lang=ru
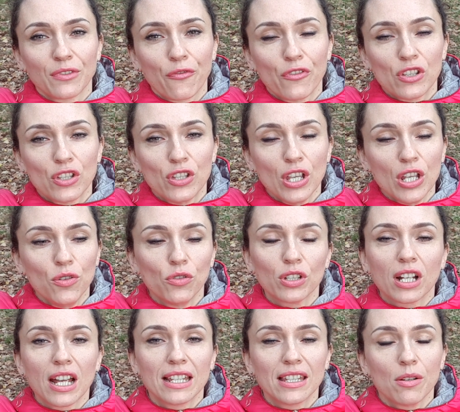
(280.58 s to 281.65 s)
везде идет
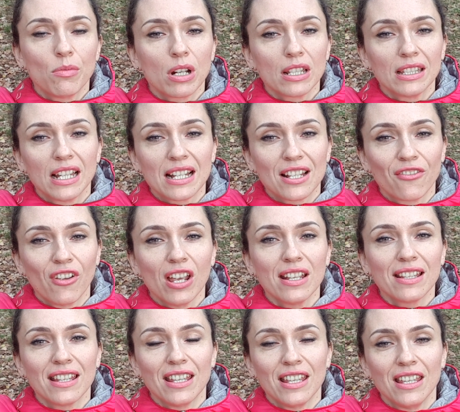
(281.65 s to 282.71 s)
какая-то обратная
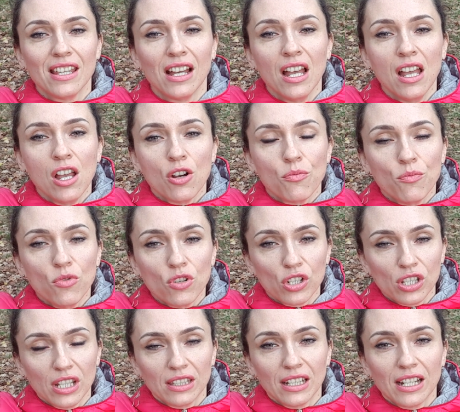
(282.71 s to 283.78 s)
связь, и
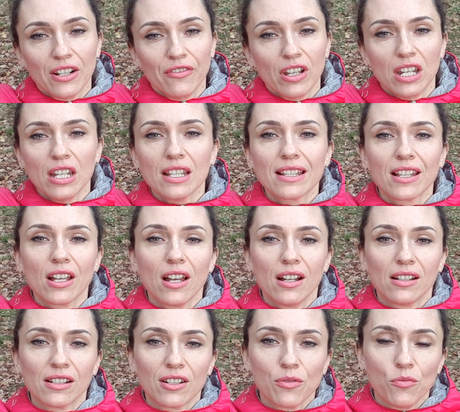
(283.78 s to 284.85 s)
можно договориться,
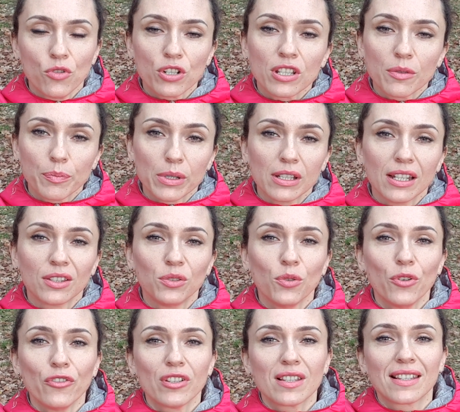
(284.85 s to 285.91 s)
э, можно
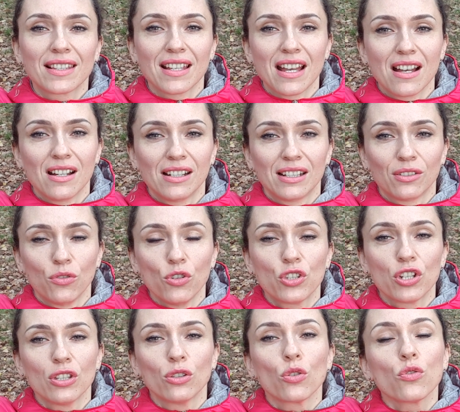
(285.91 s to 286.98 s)
подготовиться, э,
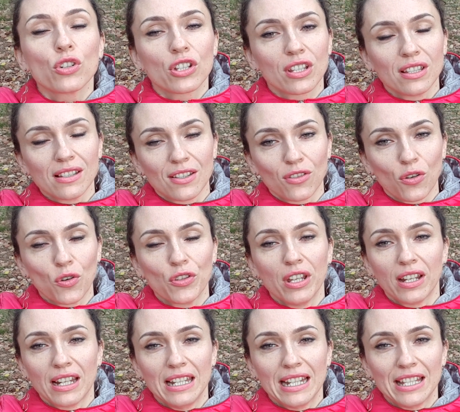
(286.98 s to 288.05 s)
очень дружески настроенный
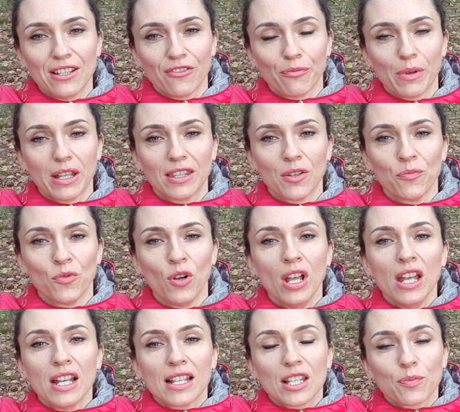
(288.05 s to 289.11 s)
коллектив. Поэтому
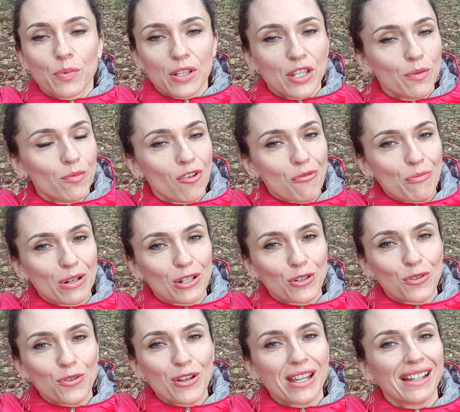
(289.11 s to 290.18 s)
спасибо вам
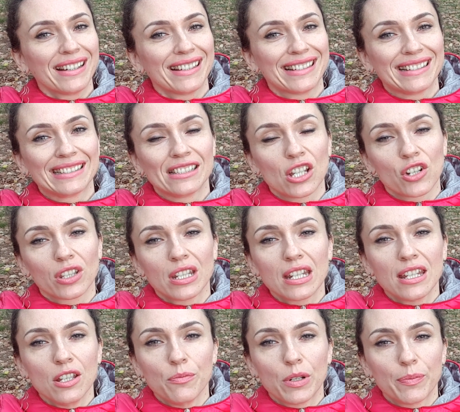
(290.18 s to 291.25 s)
большое, э, наши
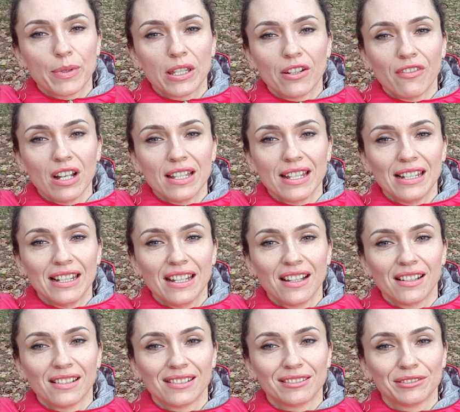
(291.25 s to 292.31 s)
дорогие
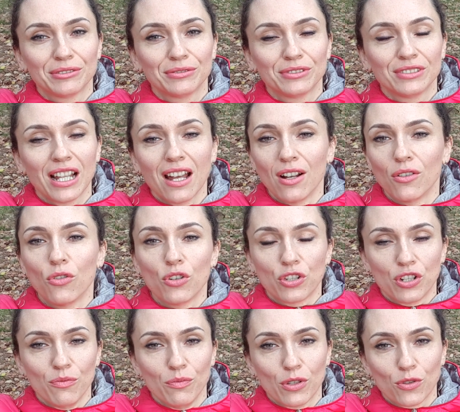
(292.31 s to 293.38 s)
преподаватели, я
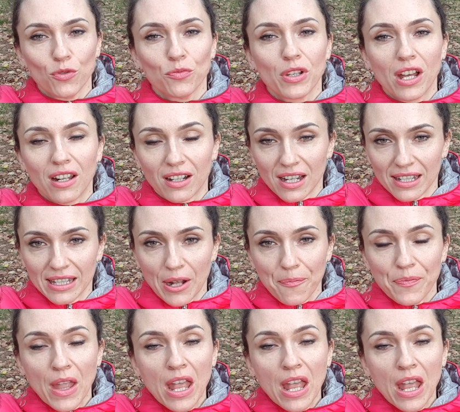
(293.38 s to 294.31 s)
очень безумно рада.